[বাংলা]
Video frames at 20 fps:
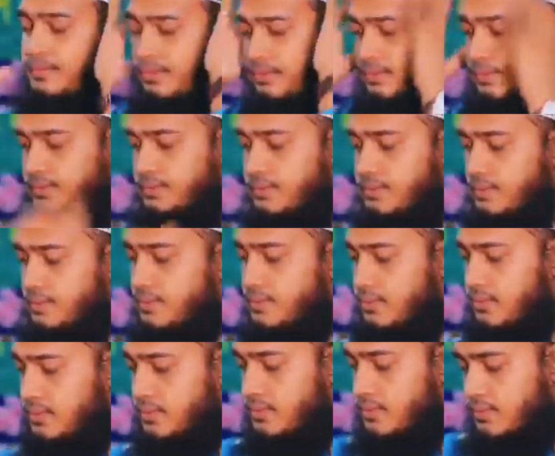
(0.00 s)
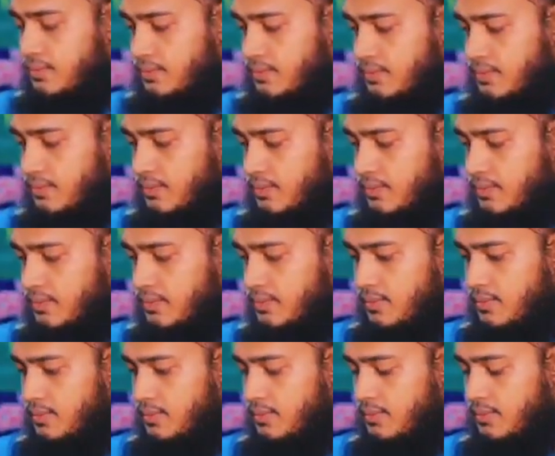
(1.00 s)

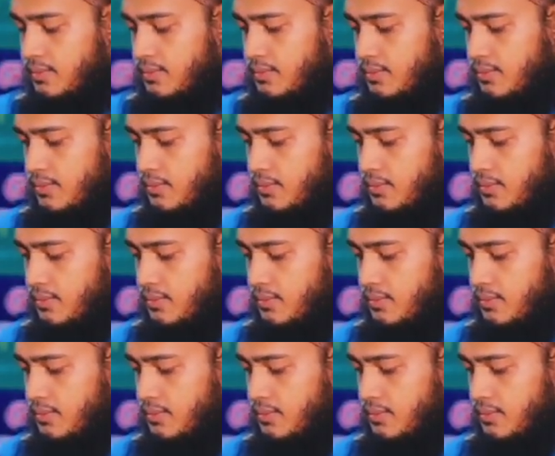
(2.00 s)
হ্যাঁ, হ্যাঁ।